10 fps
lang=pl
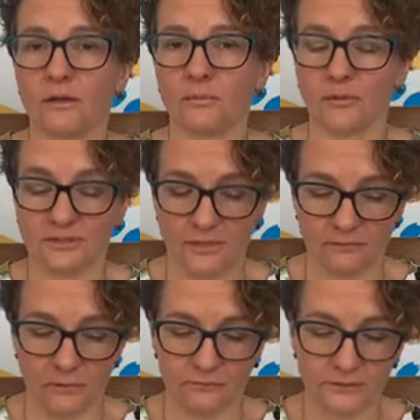e,
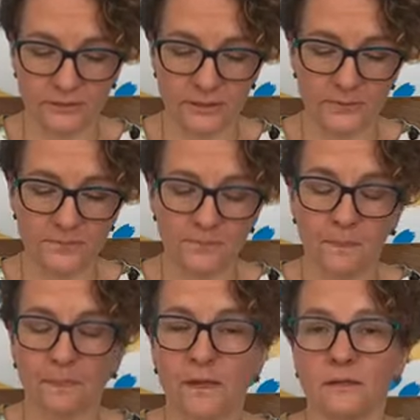podstawowych.
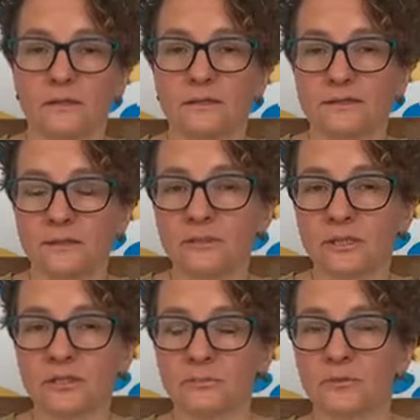E, chcemy
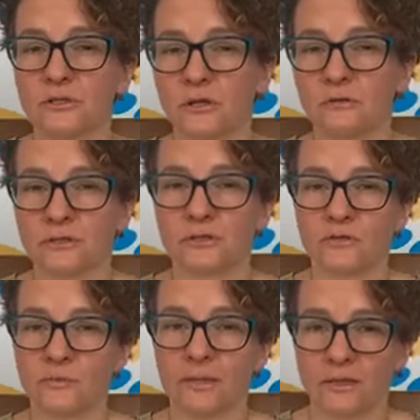także podziękować
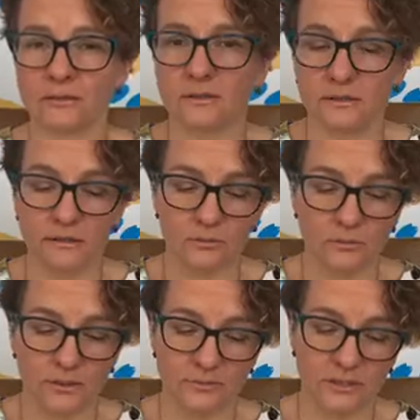firmie NDI,
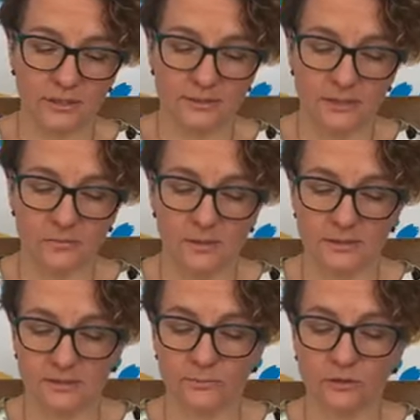która
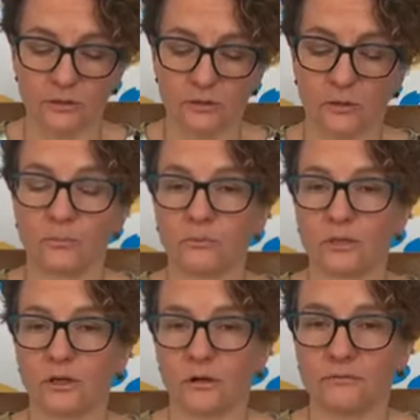przekazała sprzęt
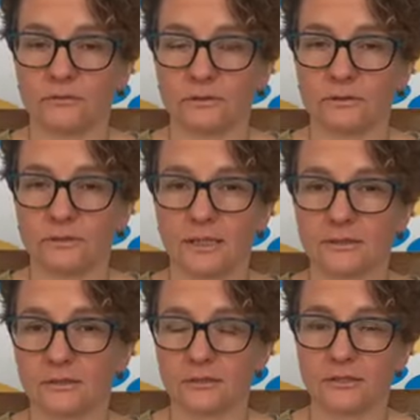komputerowy
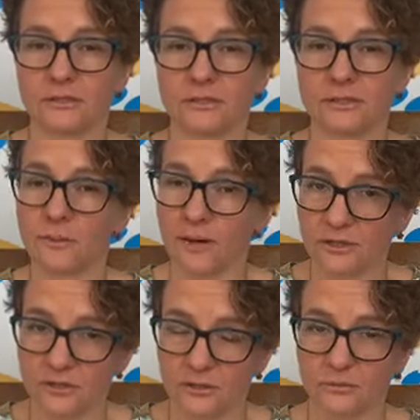dla tych dzieci z
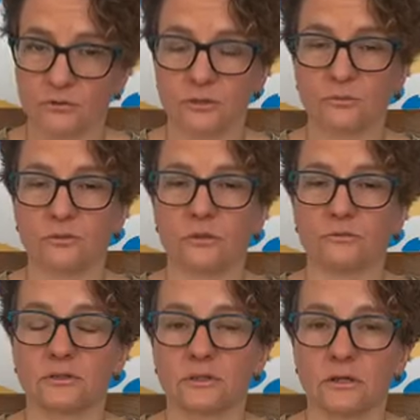najbardziej
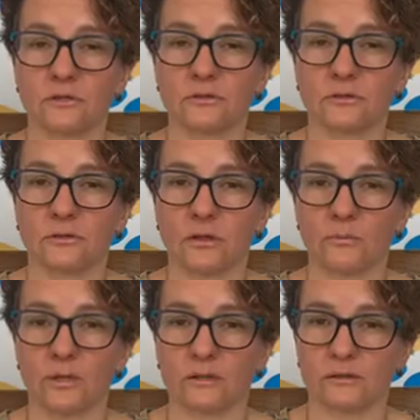potrzebujących rodzin
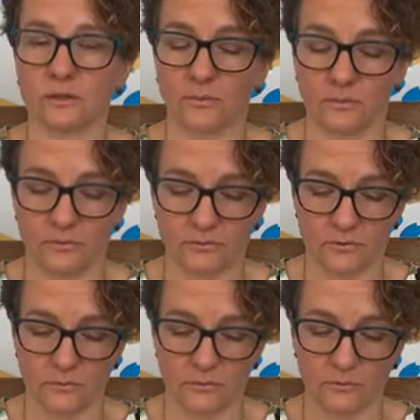objętych
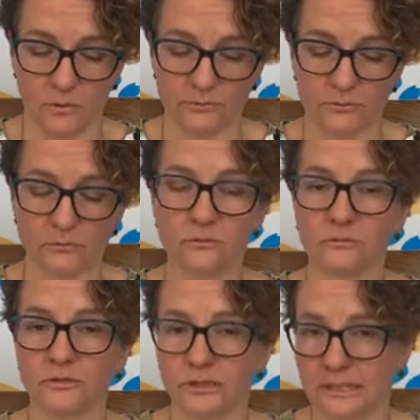pomocą MOPS-u.
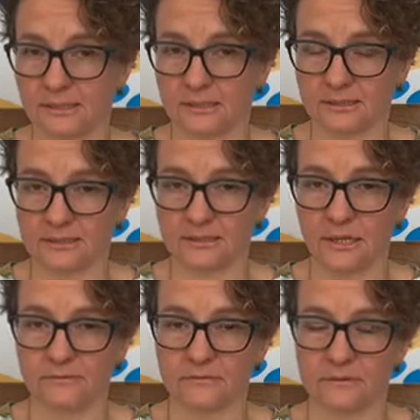Dzisiaj takie
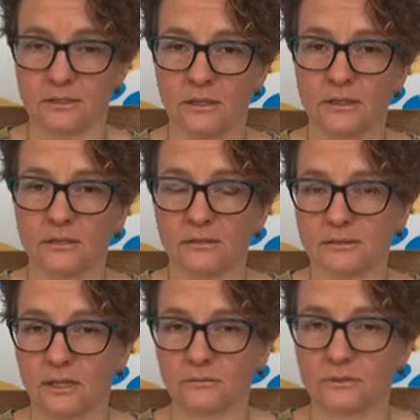zestawy
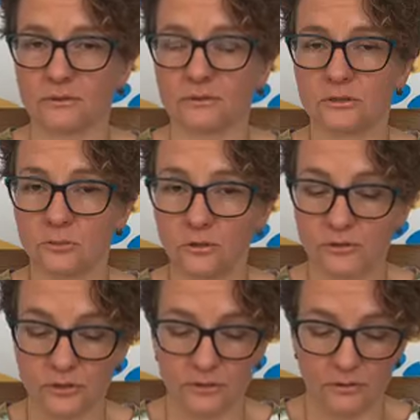zostały tym
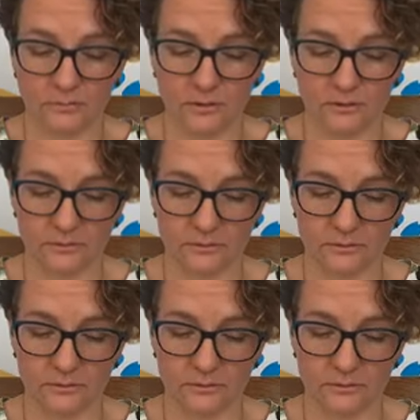rodzinom y,